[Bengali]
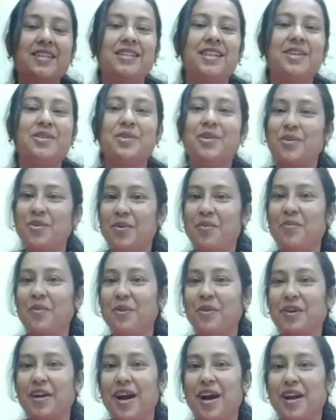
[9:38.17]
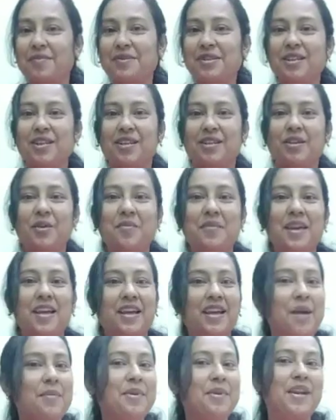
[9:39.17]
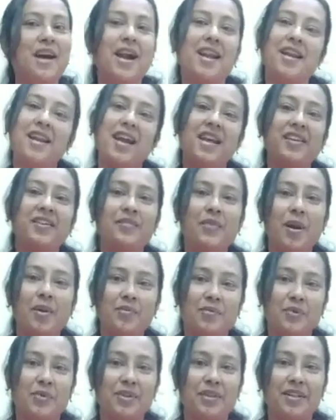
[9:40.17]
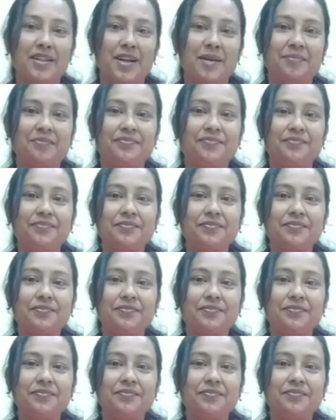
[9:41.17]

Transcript: সেই জন্য খুব মন খারাপ ছিল তো মেয়েকে আমি রান্নায় ইনভলভ করে দিলাম